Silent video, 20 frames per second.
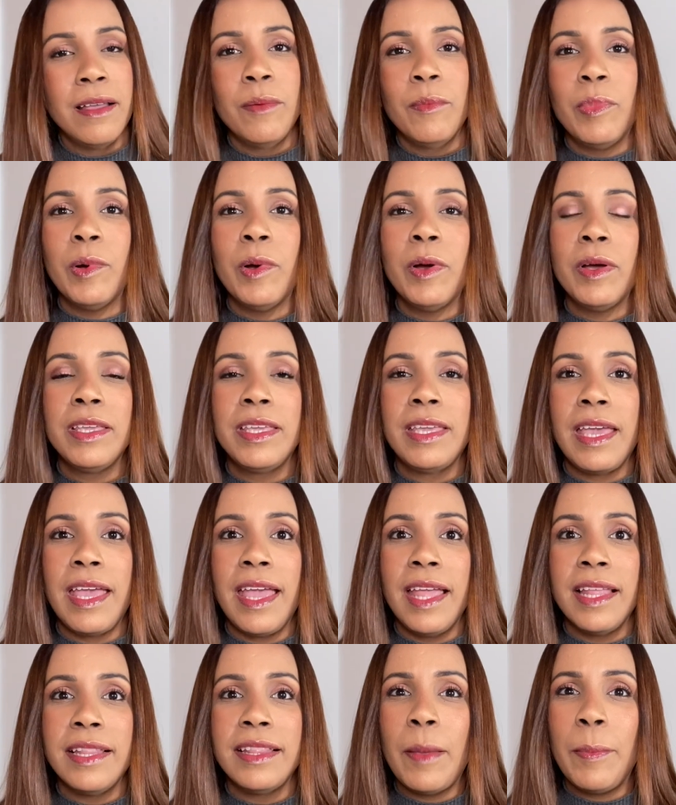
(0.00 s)

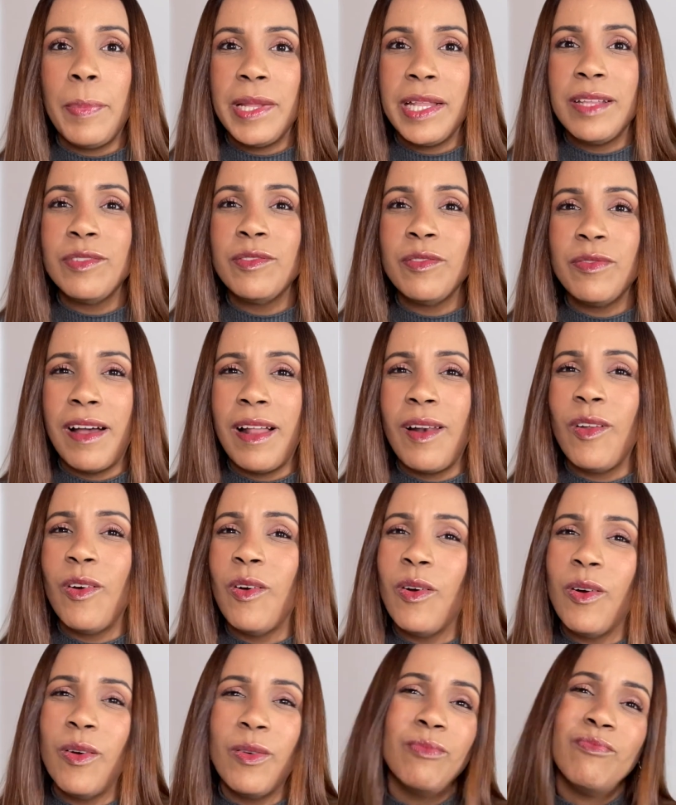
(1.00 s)
Porque dependendo do
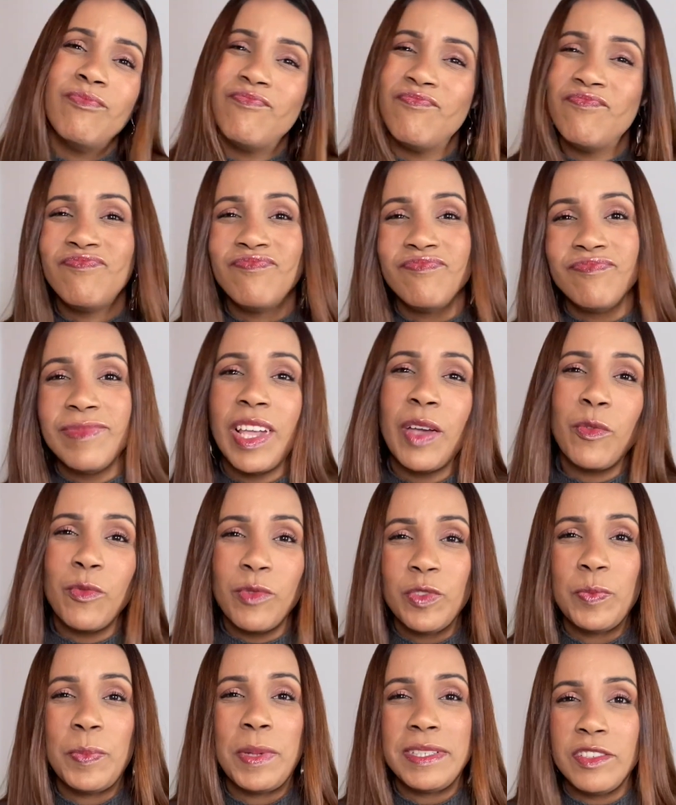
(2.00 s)
valor, tem algumas
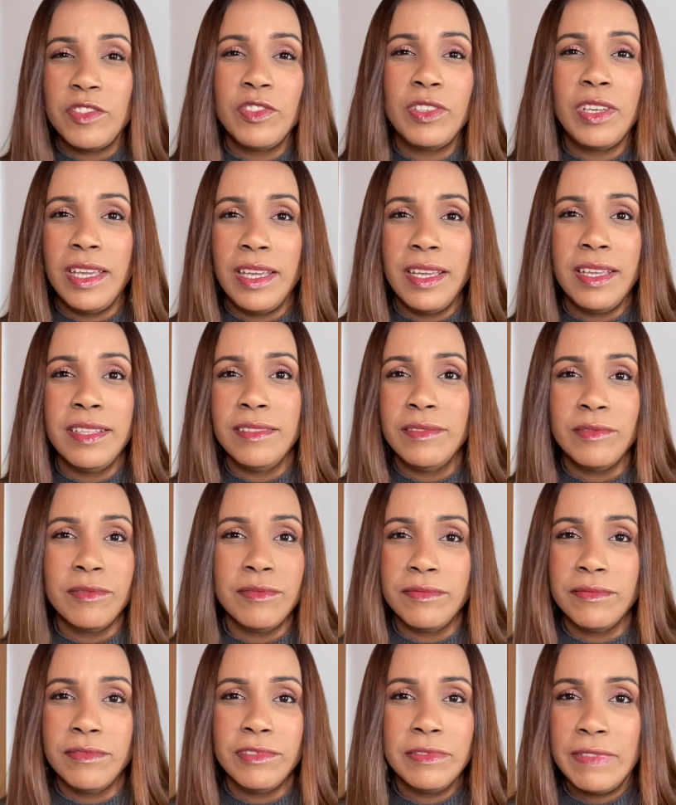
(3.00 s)
peças que
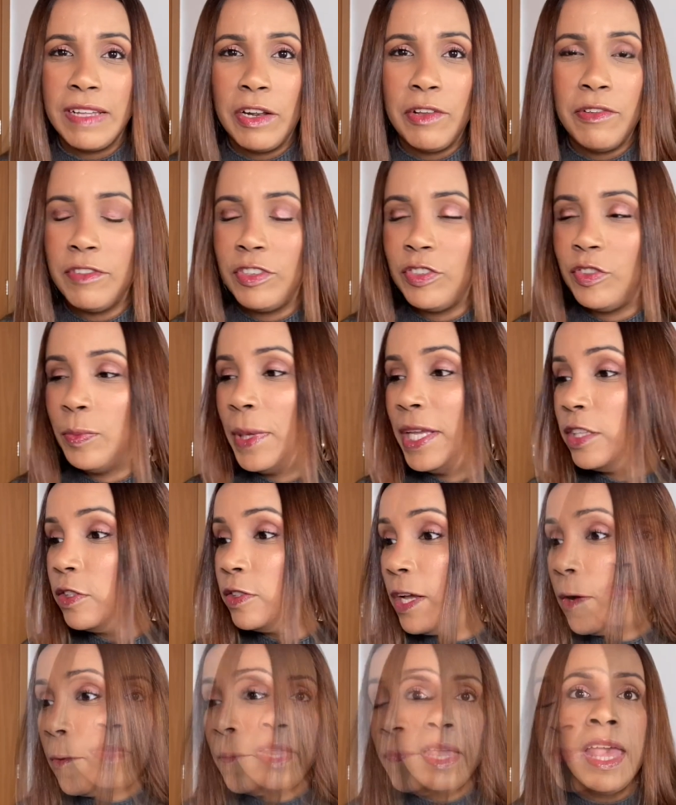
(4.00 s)
não, não valem o investimento,
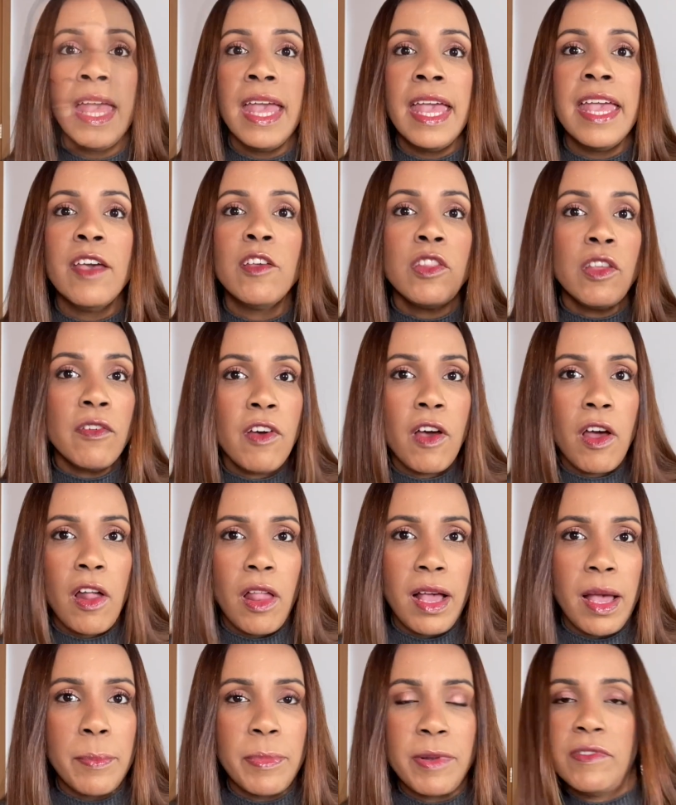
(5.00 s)
não. Eu não vou
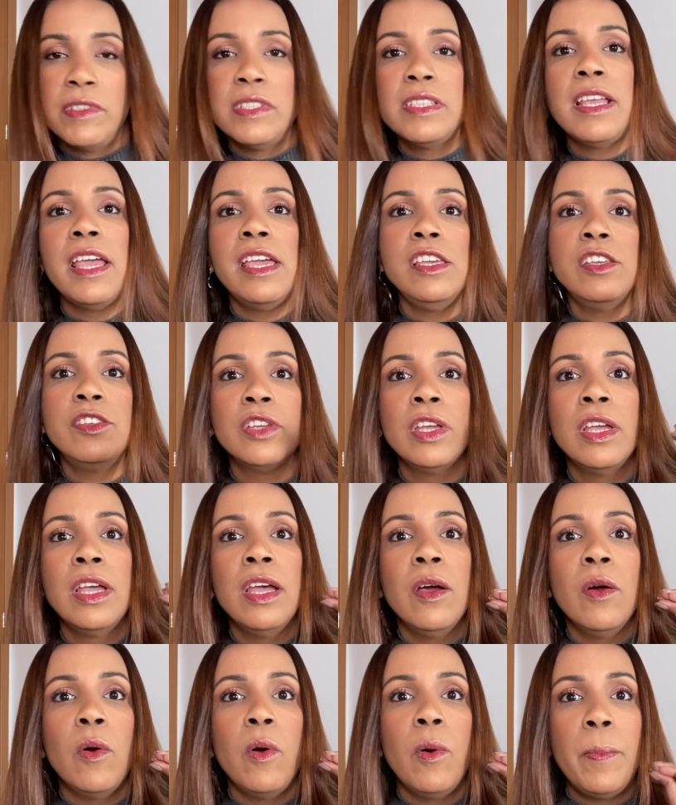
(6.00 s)
colocar pra vocês
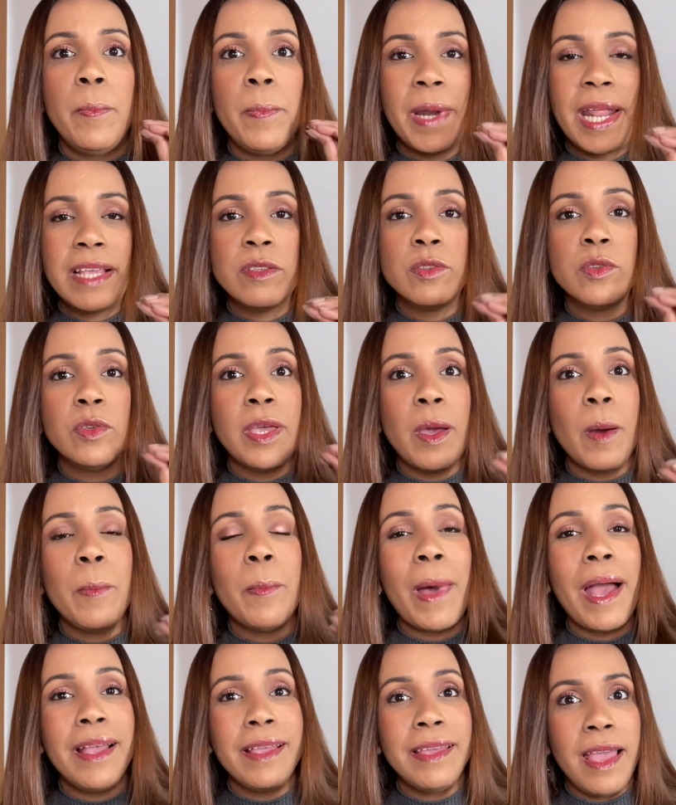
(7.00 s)
o preço que eu
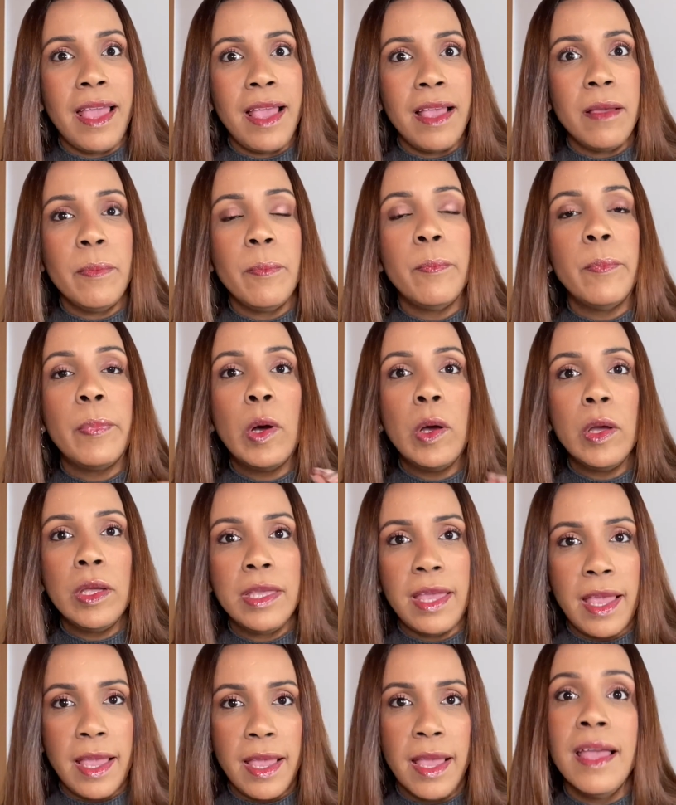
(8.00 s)
paguei, por
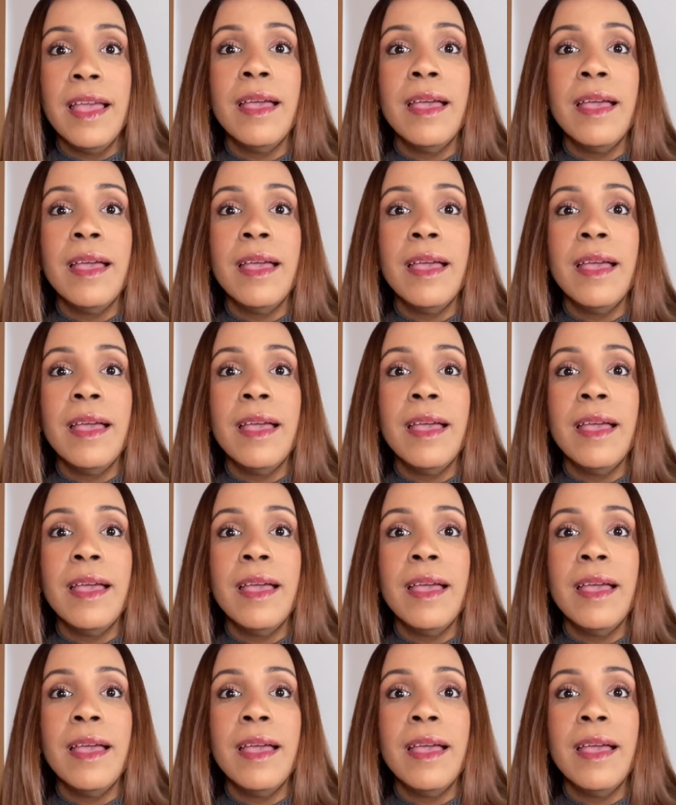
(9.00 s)
quê?